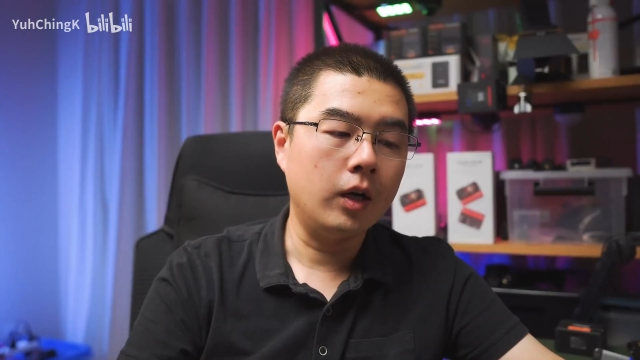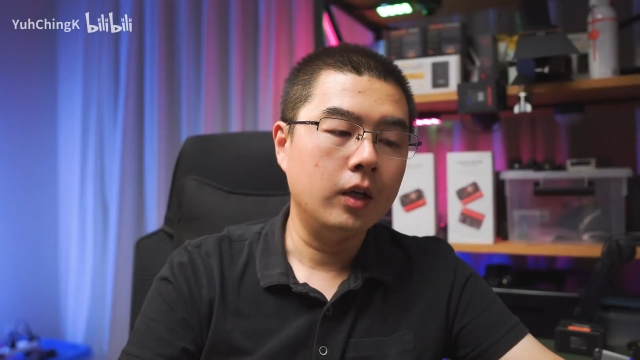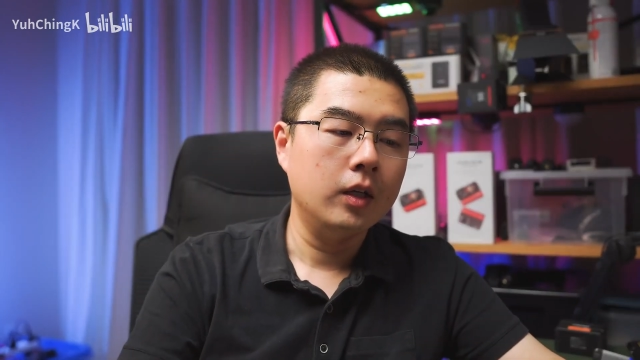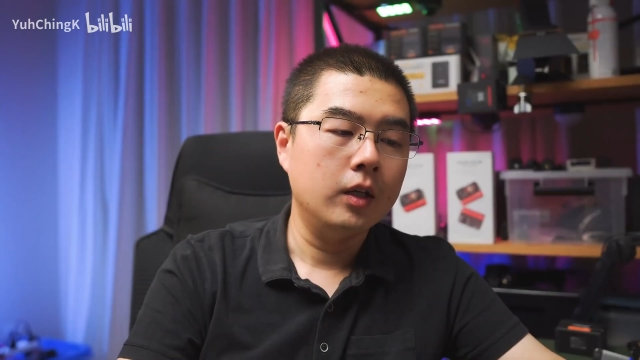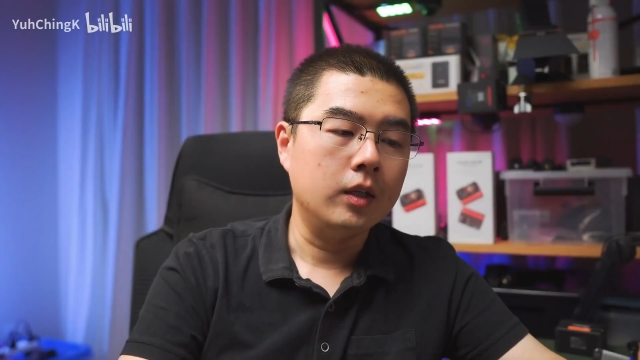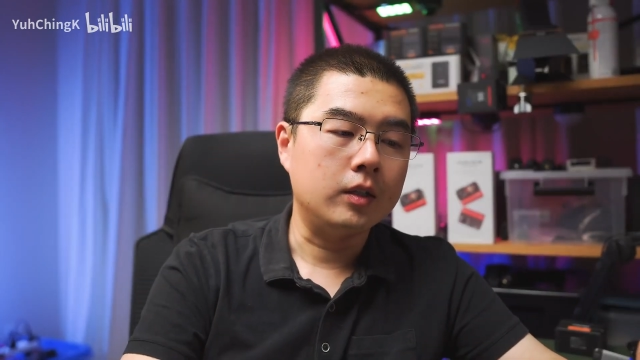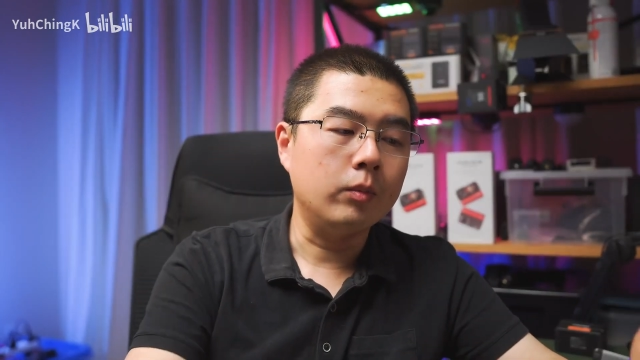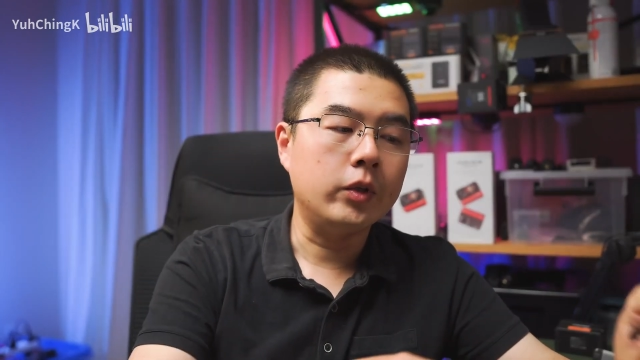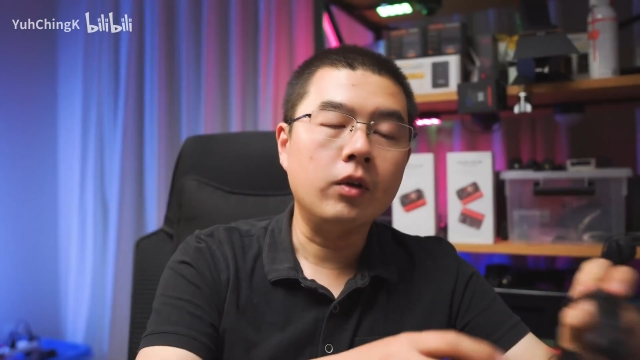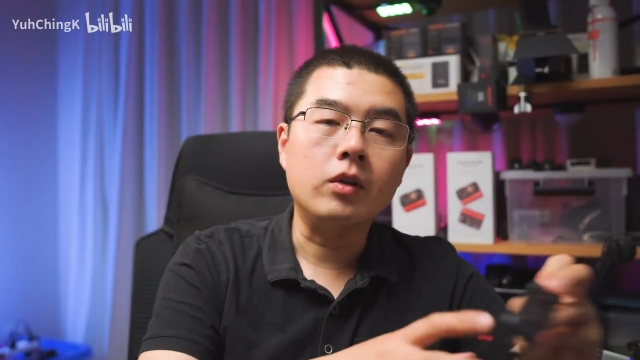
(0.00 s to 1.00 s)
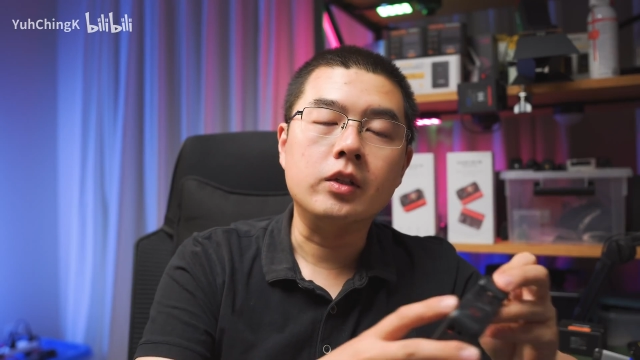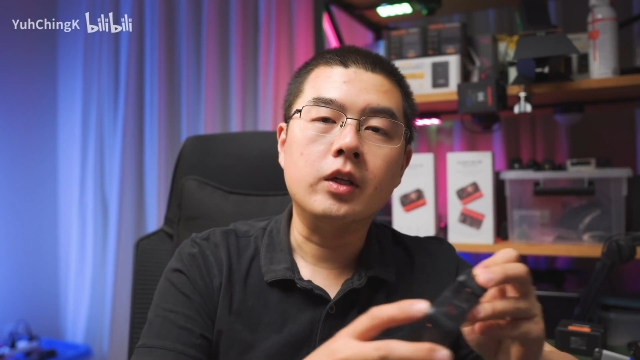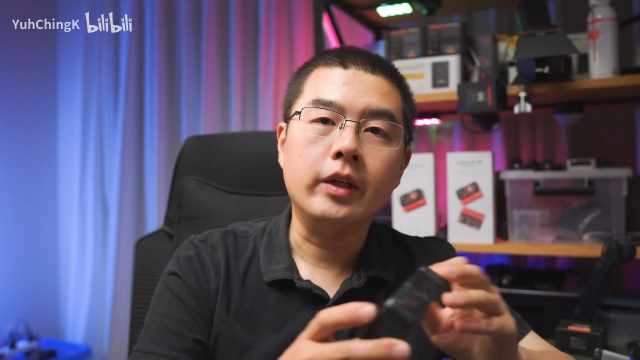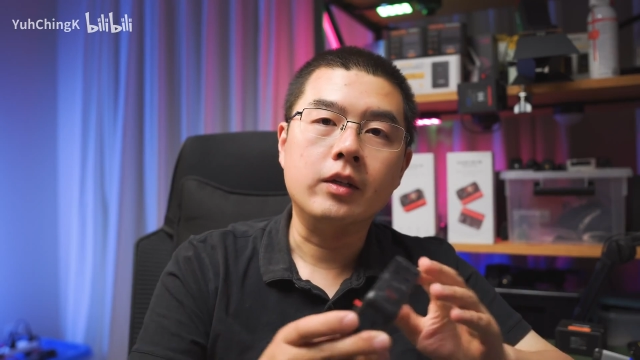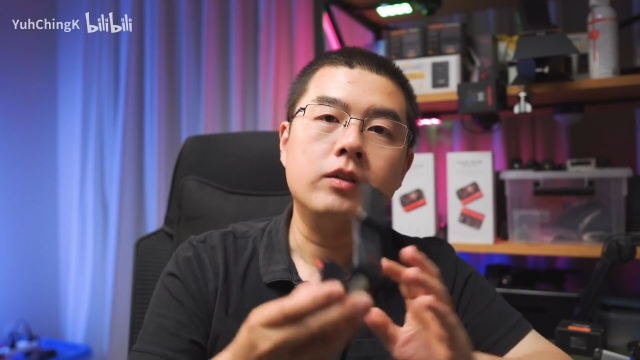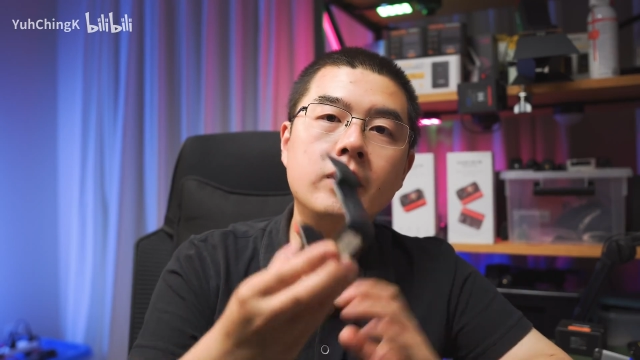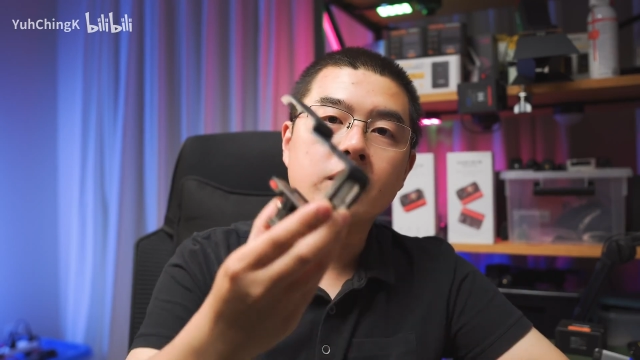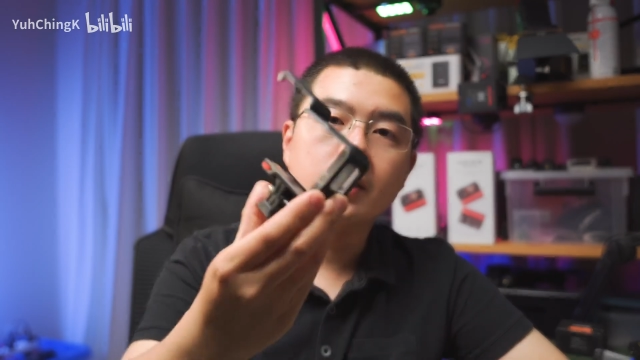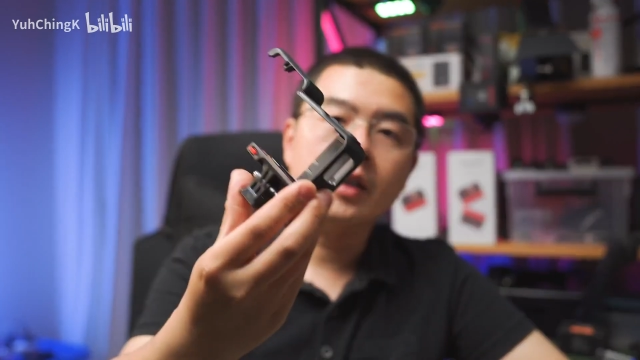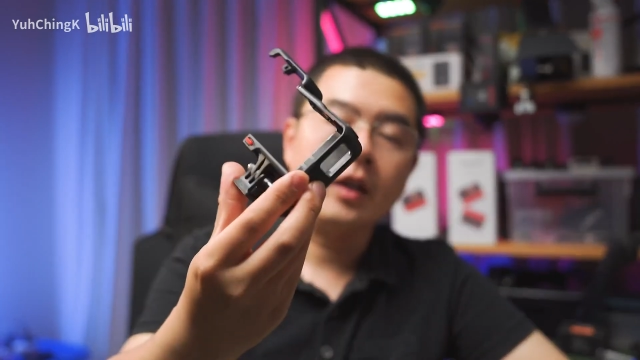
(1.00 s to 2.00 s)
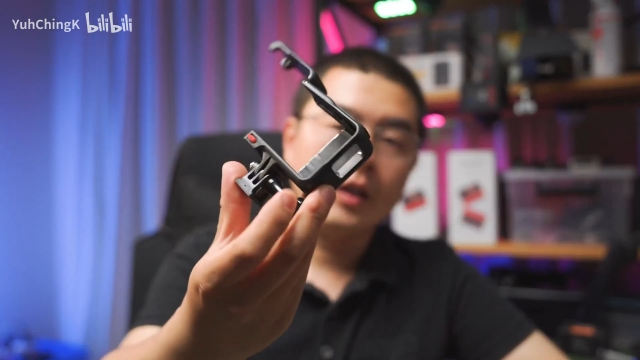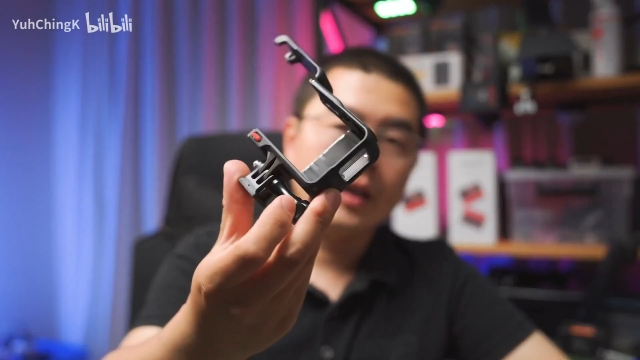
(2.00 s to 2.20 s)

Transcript: 啊，咱们频道实际上也是第一时间给